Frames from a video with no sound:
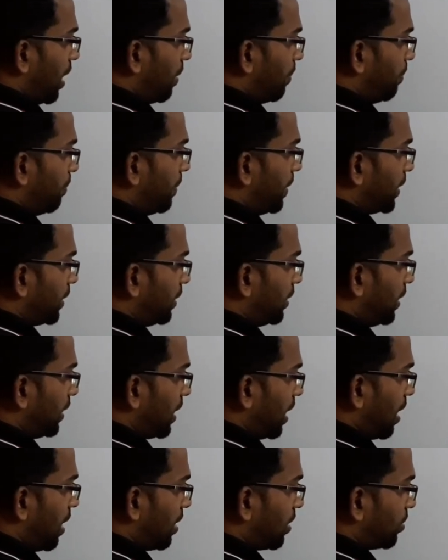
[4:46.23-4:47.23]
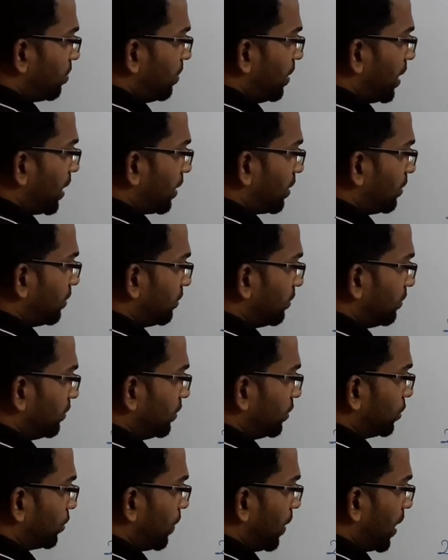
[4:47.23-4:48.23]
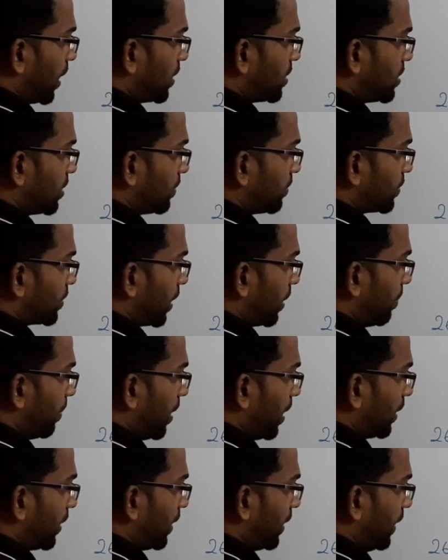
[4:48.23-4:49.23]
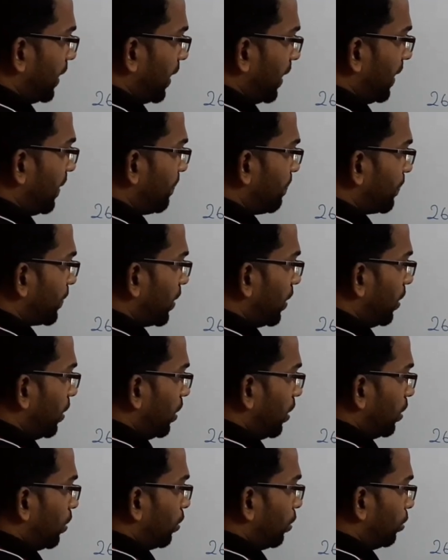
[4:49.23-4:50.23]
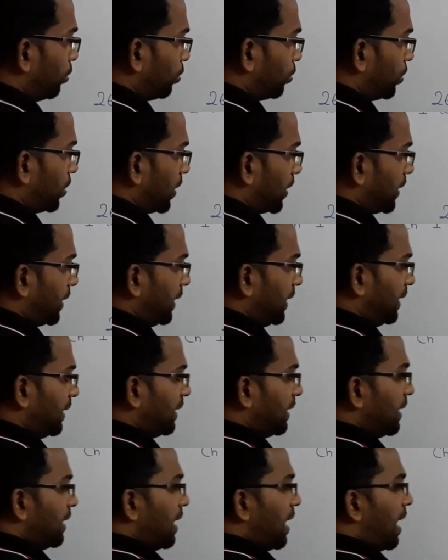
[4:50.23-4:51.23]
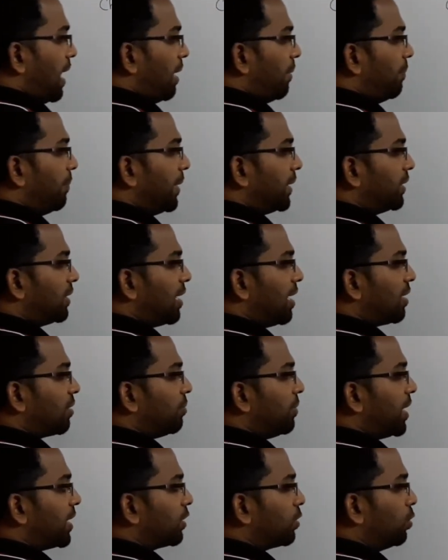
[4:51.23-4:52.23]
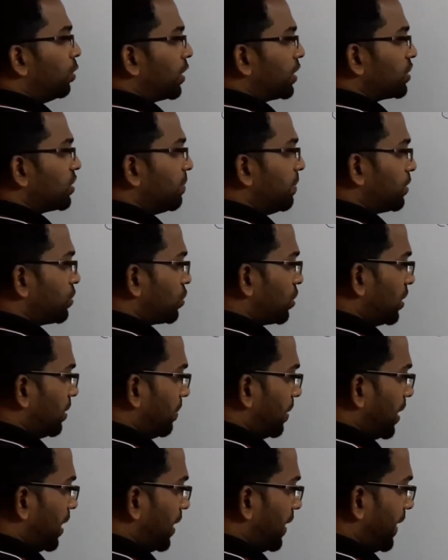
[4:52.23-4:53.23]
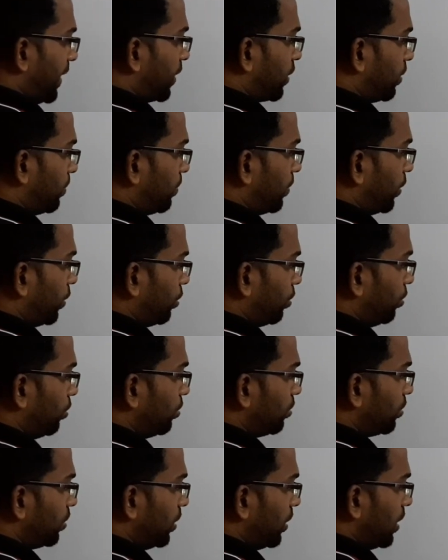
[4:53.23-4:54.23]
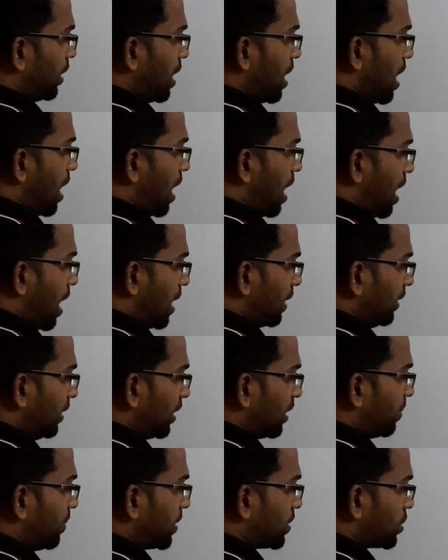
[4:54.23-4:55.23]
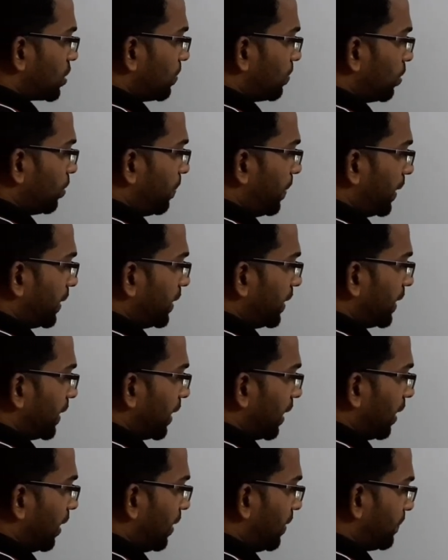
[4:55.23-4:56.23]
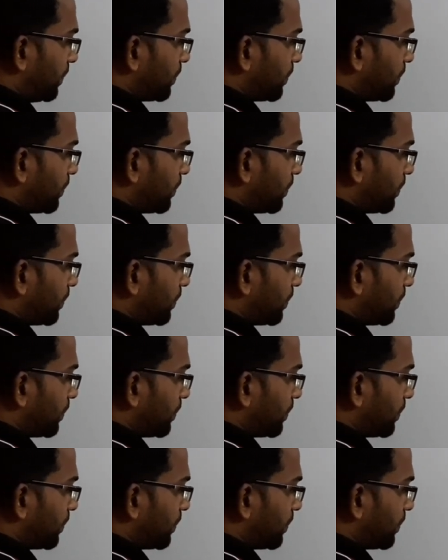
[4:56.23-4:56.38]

ஐம்பத்தி ஆறு மார்க் ஜுவாலஜி சாரி பாட்னியில் நூற்றுக்கு ஐம்பத்தாறு மார்க் குறைஞ்சபட்சம் நம்மளால் எடுக்க முடியும் அதிகபட்சம்னு பார்த்தீங்கன்னா